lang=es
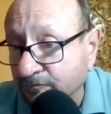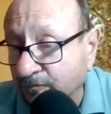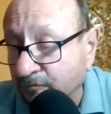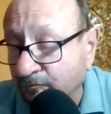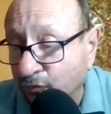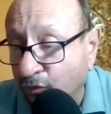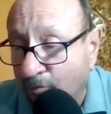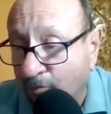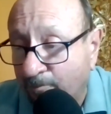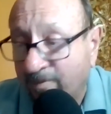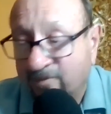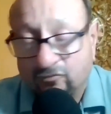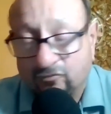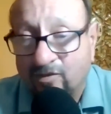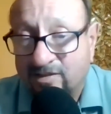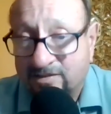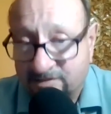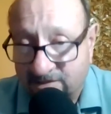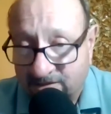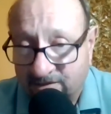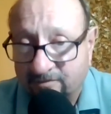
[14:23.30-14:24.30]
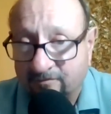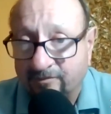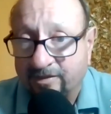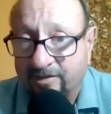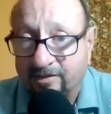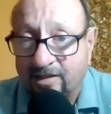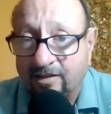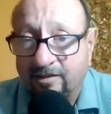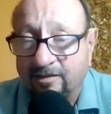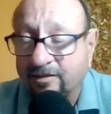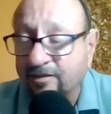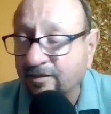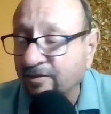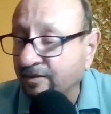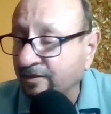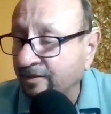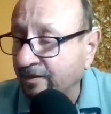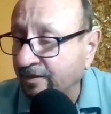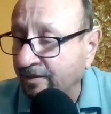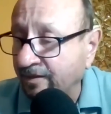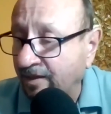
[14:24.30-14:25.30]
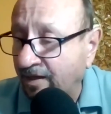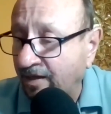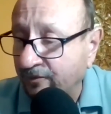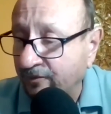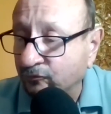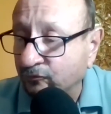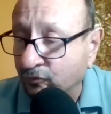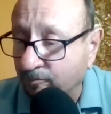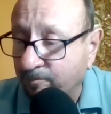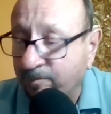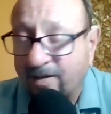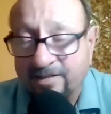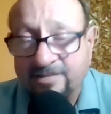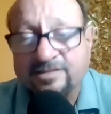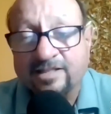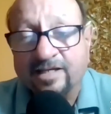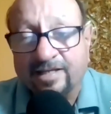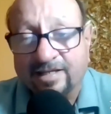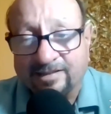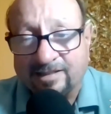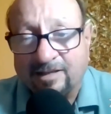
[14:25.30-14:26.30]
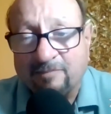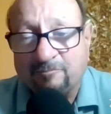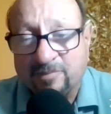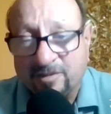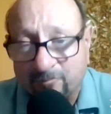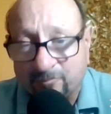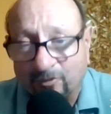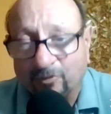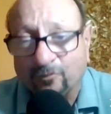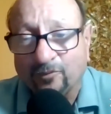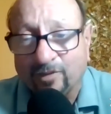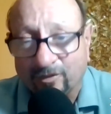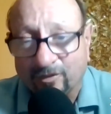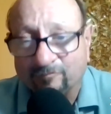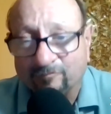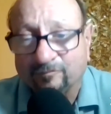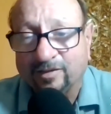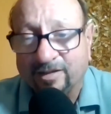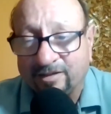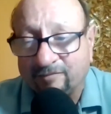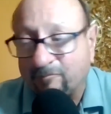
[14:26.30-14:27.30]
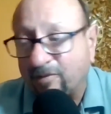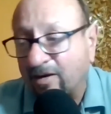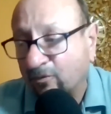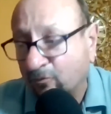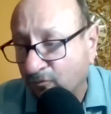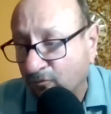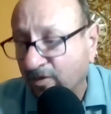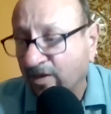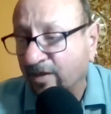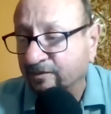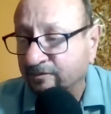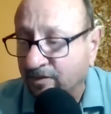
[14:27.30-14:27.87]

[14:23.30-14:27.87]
no pasó así, ¿verdad? Eh, hay otros países que también produjeron eh, vacunas.